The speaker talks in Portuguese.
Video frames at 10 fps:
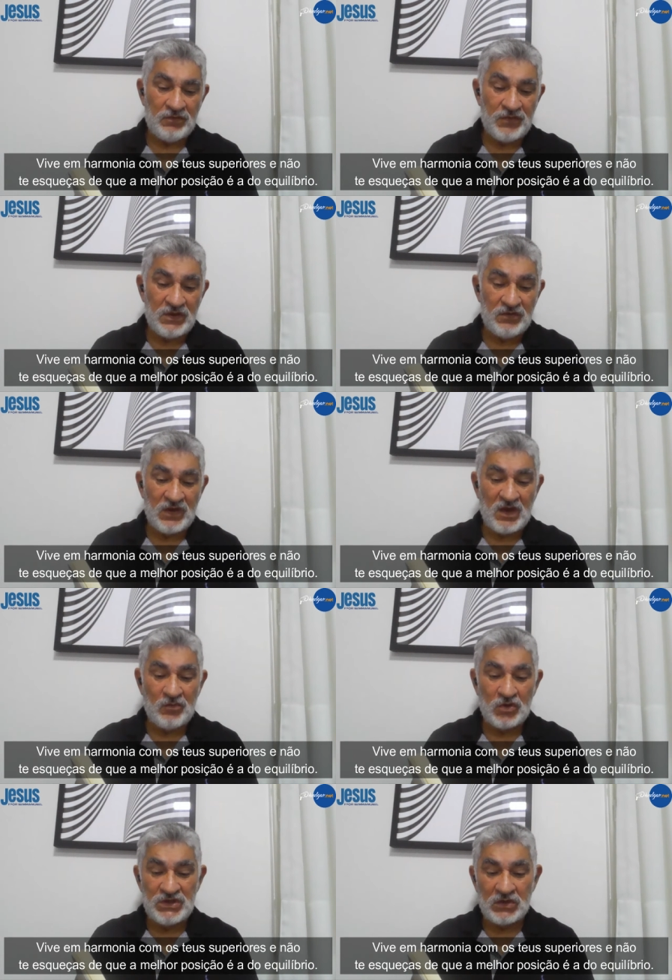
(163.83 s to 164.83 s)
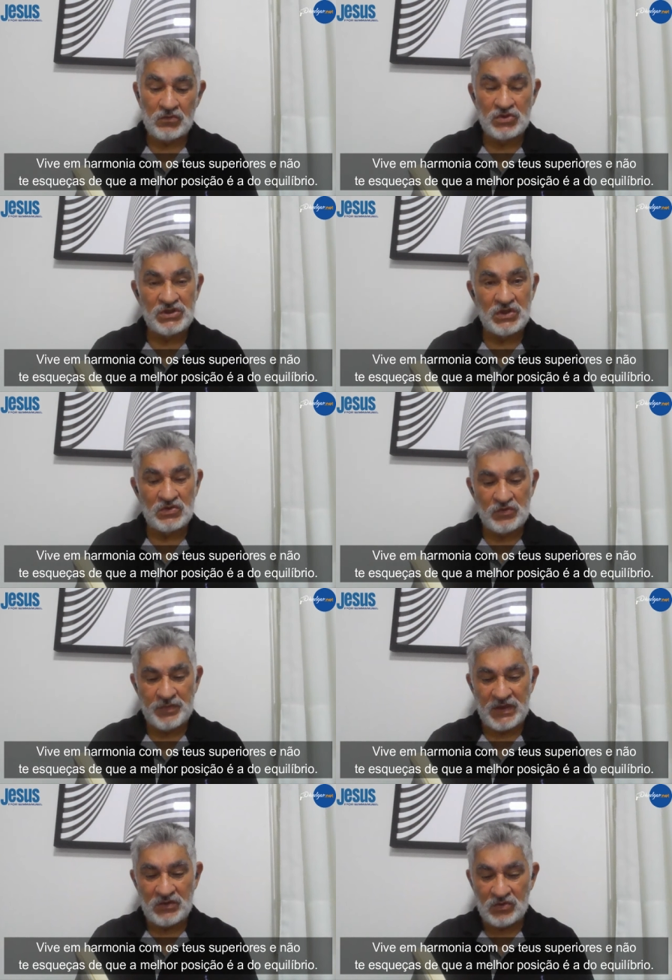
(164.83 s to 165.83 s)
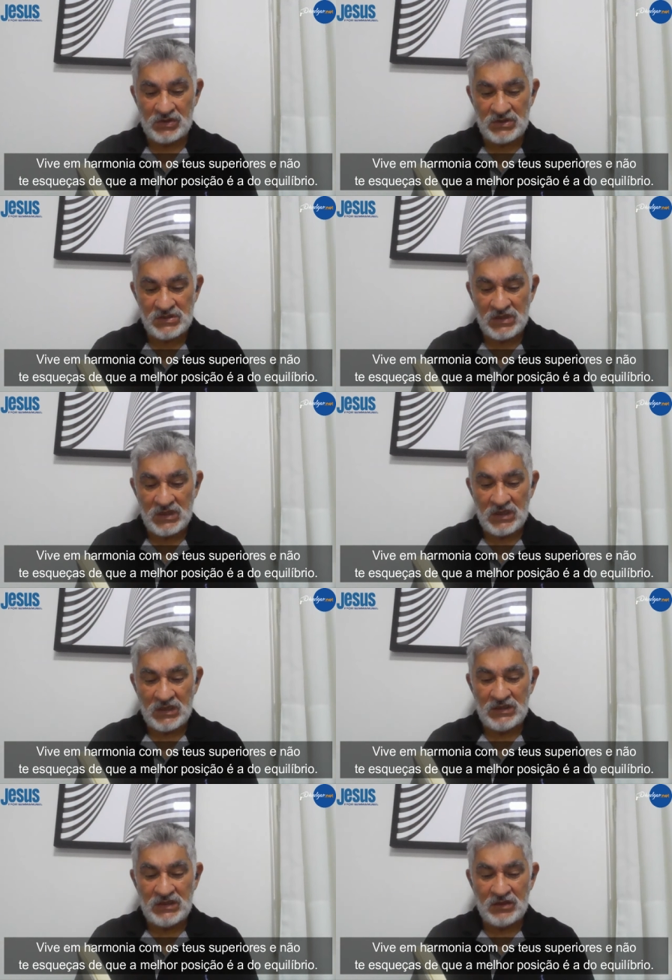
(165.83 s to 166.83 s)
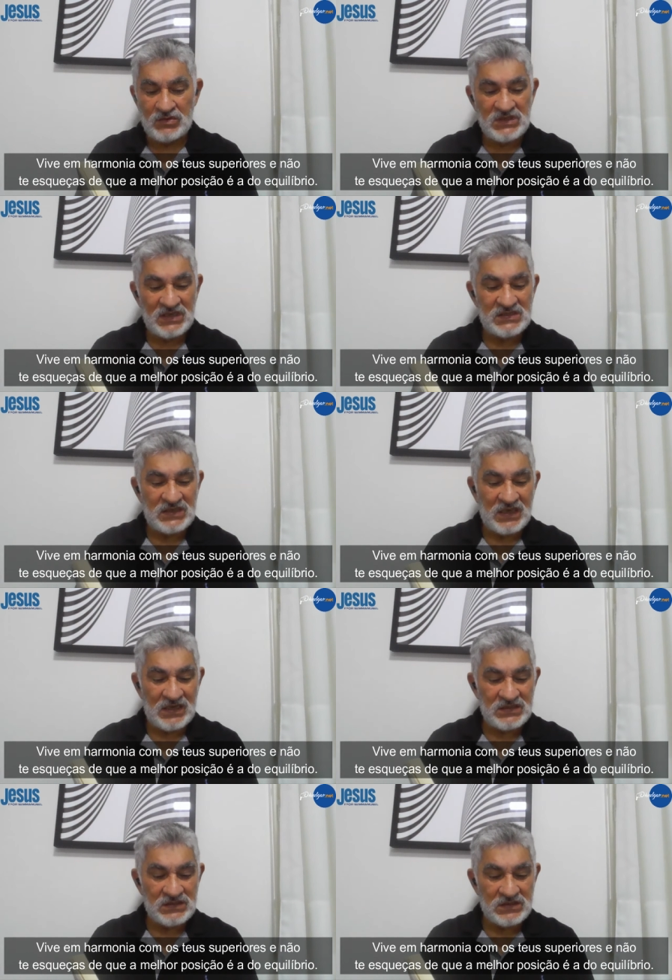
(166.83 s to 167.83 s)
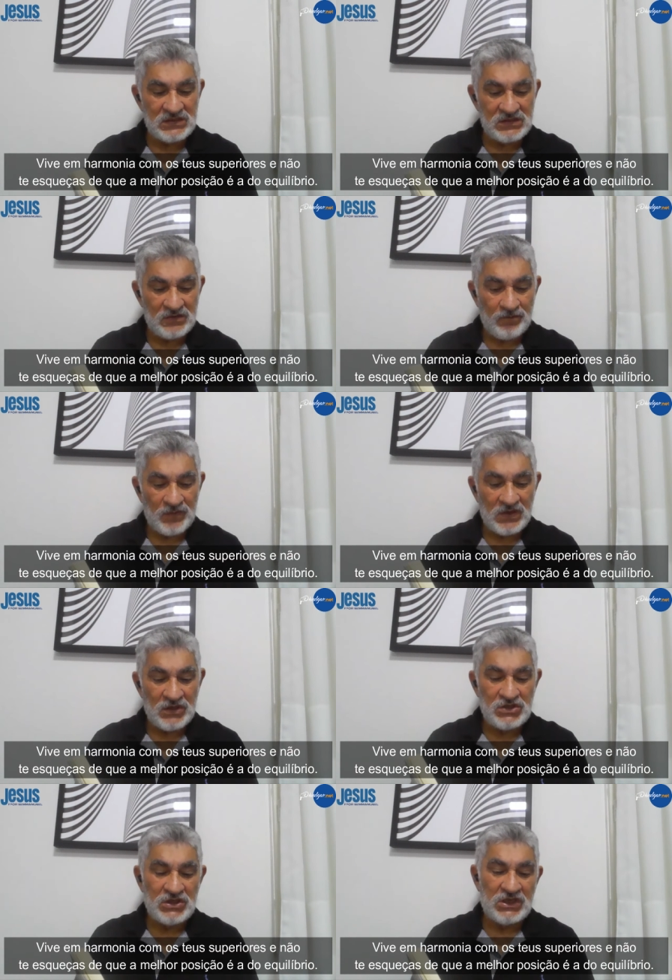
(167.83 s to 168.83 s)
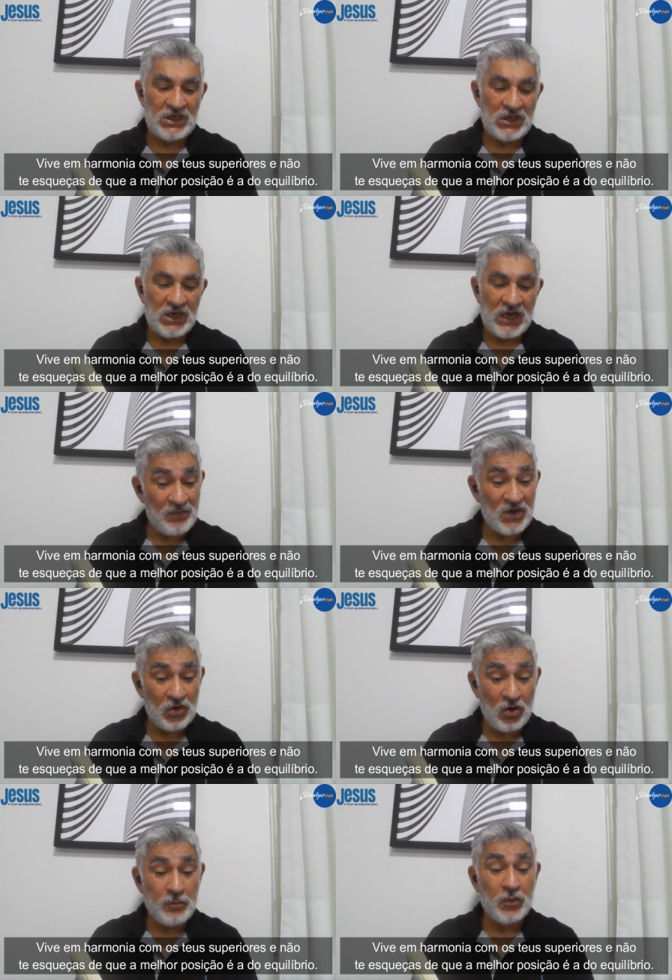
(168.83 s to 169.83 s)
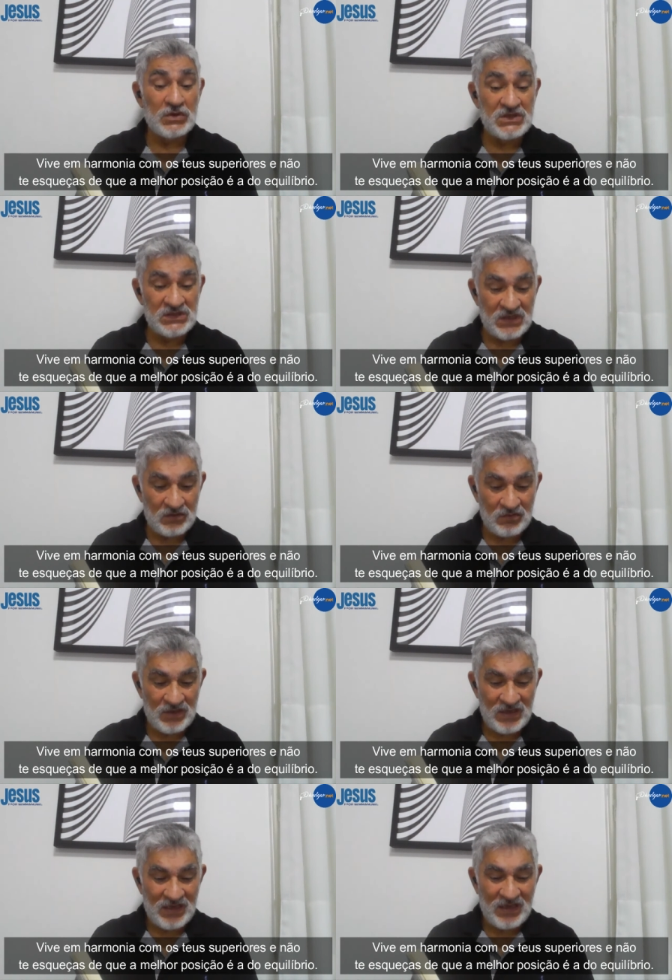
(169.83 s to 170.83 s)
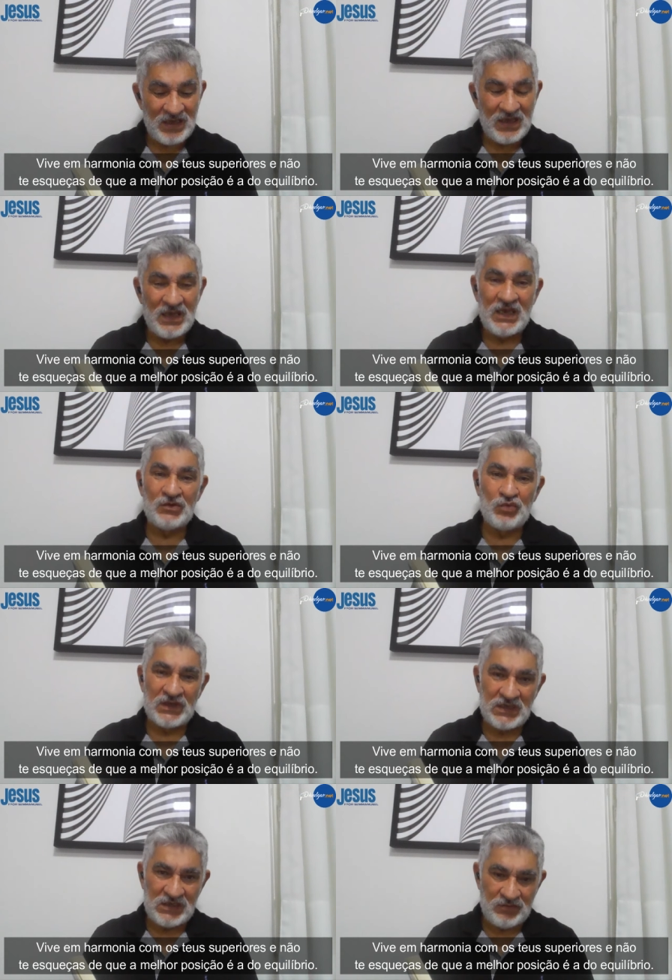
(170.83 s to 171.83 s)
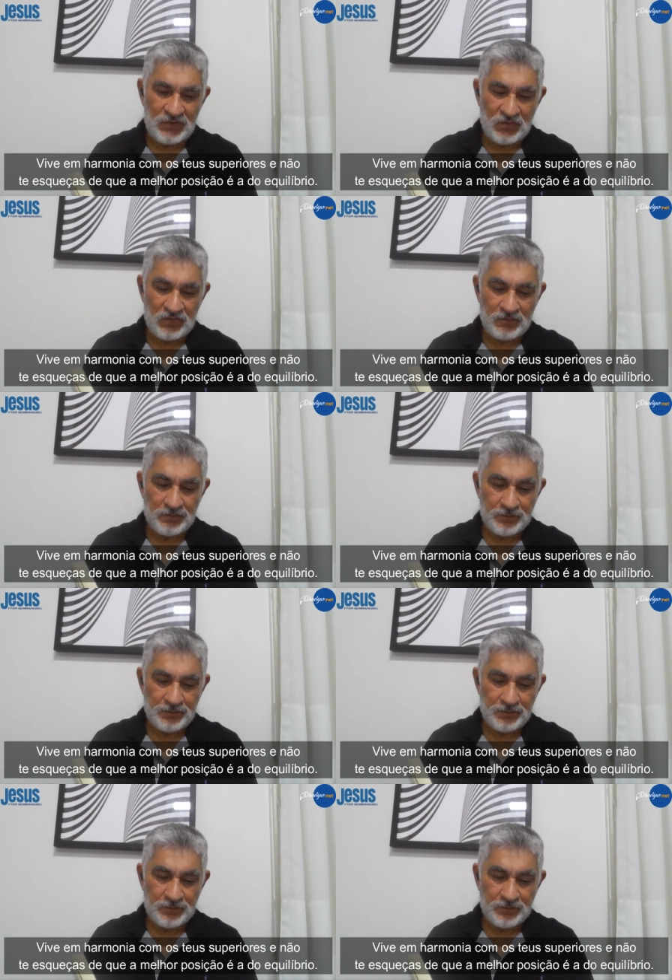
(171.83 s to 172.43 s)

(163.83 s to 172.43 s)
Vive em harmonia com os teus superiores e não te esqueces de que a melhor posição é a do equilíbrio.